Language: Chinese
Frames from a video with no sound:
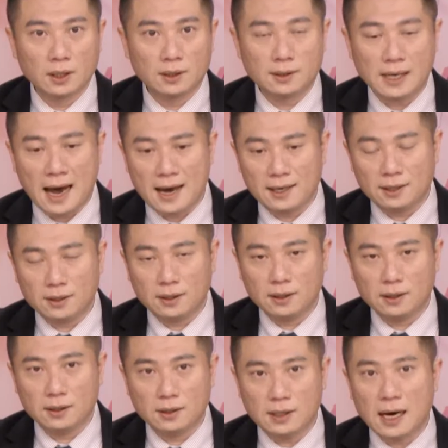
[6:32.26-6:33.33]
在
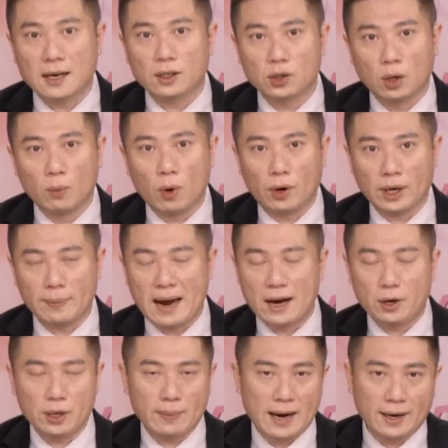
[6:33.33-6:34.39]
上个周末，礼拜
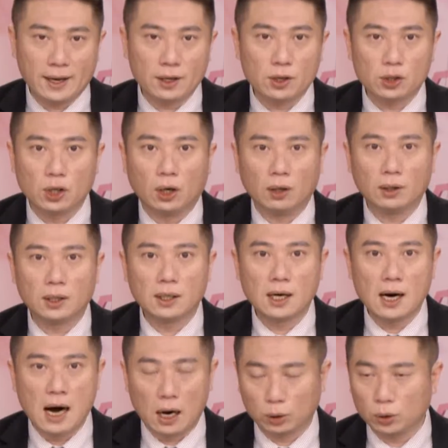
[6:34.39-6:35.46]
六、礼拜天的时候，
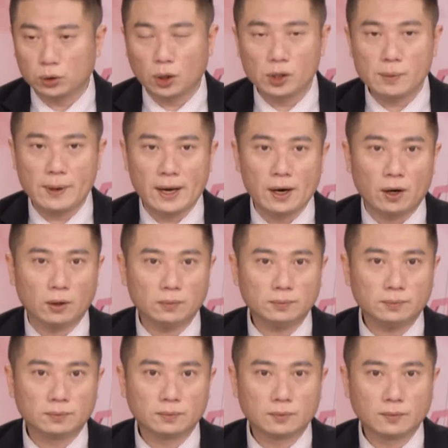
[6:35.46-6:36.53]
好多投资朋友
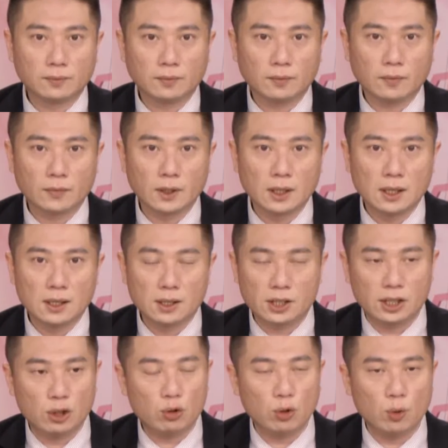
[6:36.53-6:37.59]

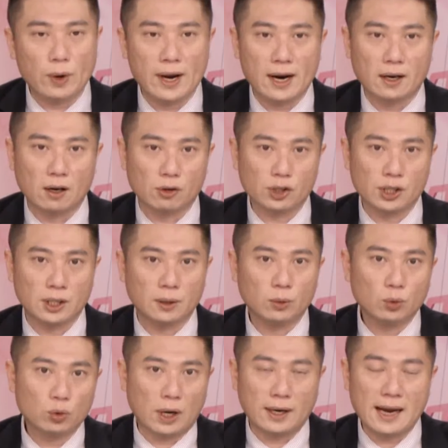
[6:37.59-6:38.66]
私讯魏阳老师，
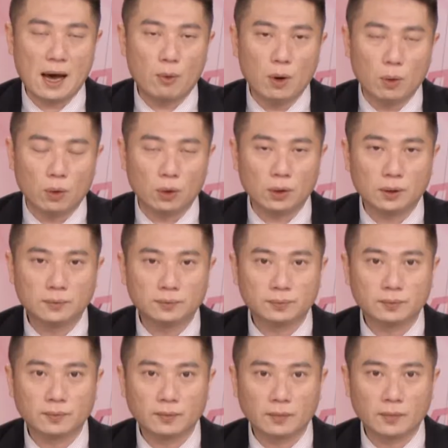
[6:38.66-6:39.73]
传来问我，
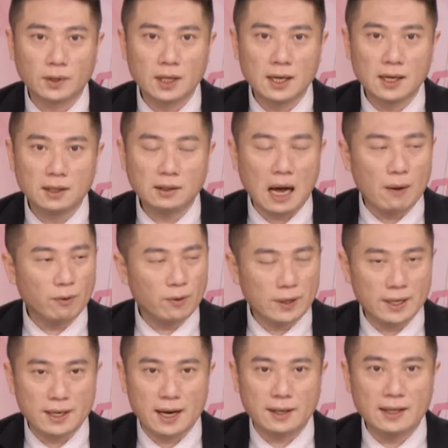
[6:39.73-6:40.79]
大部分
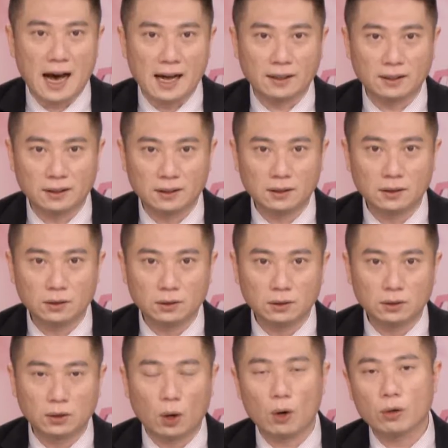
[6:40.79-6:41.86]
的言谈
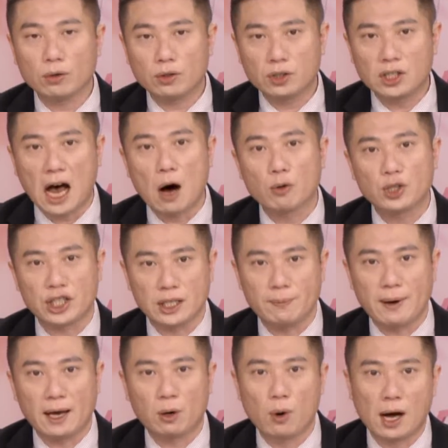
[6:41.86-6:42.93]
都超级
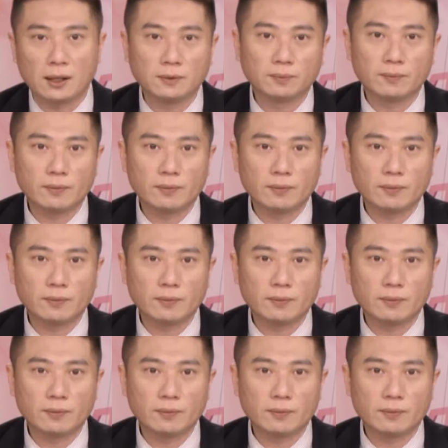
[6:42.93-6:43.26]
悲观，